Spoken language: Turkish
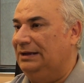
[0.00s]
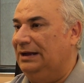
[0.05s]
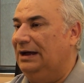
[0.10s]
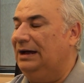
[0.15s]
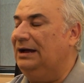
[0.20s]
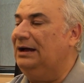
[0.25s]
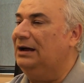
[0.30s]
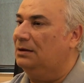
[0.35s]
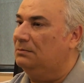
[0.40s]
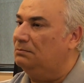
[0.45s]

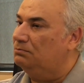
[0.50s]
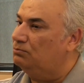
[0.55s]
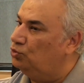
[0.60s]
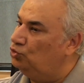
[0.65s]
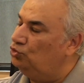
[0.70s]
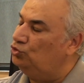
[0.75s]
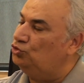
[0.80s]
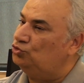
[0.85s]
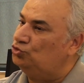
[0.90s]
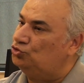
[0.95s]
Ha
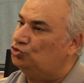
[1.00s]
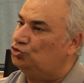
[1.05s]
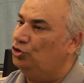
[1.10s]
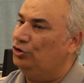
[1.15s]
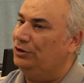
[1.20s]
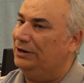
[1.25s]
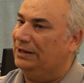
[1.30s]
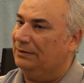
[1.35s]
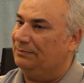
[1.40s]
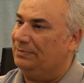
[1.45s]
bunu
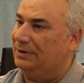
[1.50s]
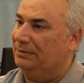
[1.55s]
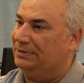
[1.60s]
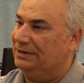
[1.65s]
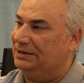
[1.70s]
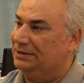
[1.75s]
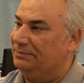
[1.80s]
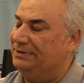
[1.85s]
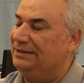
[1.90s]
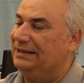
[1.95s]
şöyle yapabilir.